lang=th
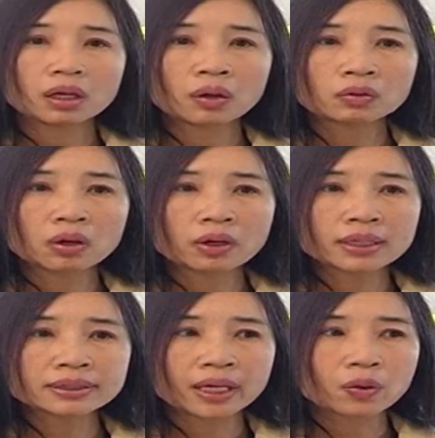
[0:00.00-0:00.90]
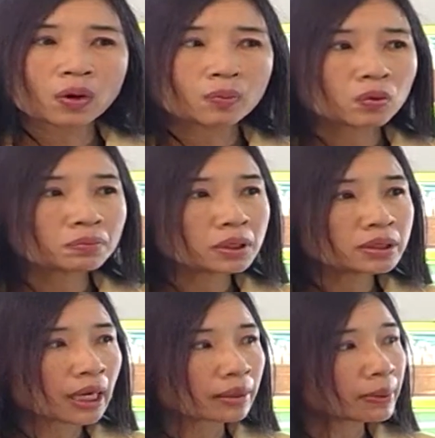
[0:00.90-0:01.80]
เราต้องอาศัยความร่วมมือ
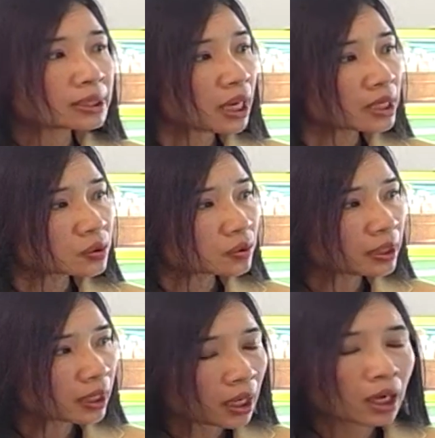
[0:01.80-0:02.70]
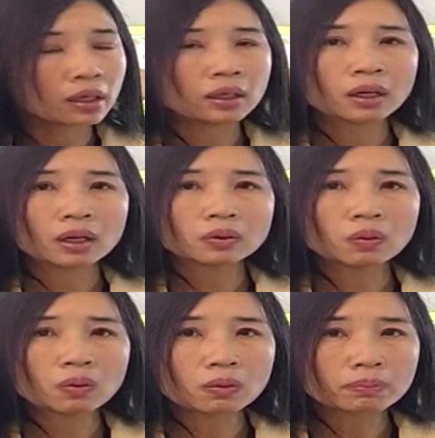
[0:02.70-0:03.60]
จากประชาชนนะคะ
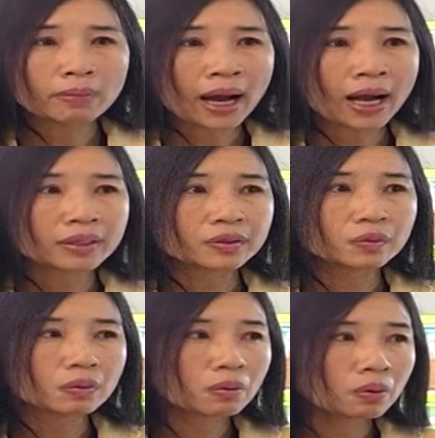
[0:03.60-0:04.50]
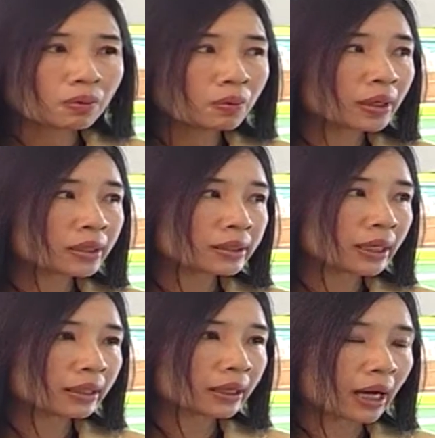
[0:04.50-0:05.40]
ทุกบ้านทุกครัวเรื
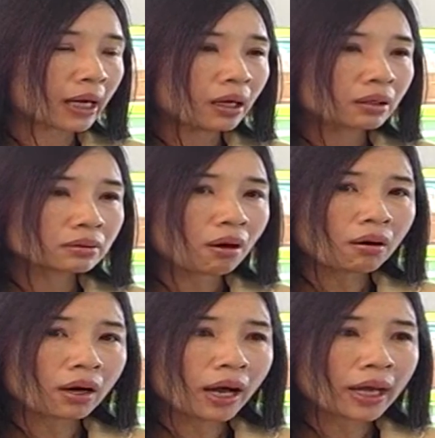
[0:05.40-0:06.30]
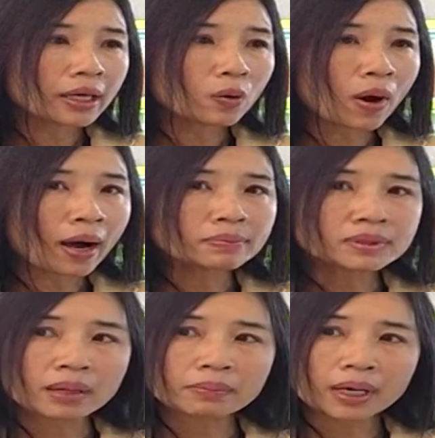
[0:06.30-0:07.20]
อน ค่ะ ต้องให้ความ
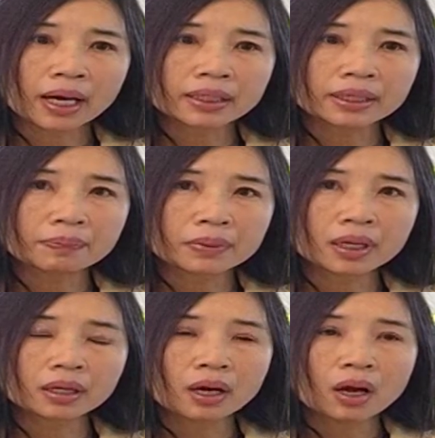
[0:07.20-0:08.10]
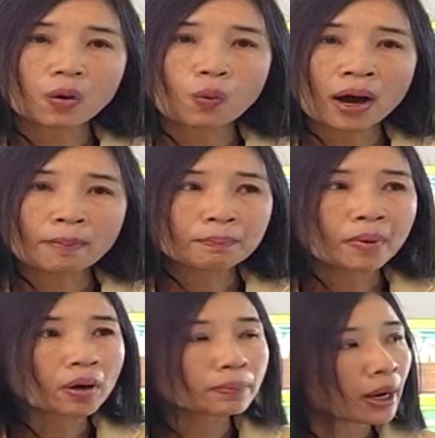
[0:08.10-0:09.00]
สำคัญกับเรื่องความ
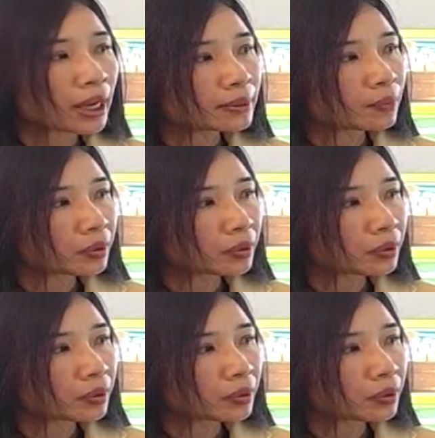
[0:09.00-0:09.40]
ปลอดภัยบ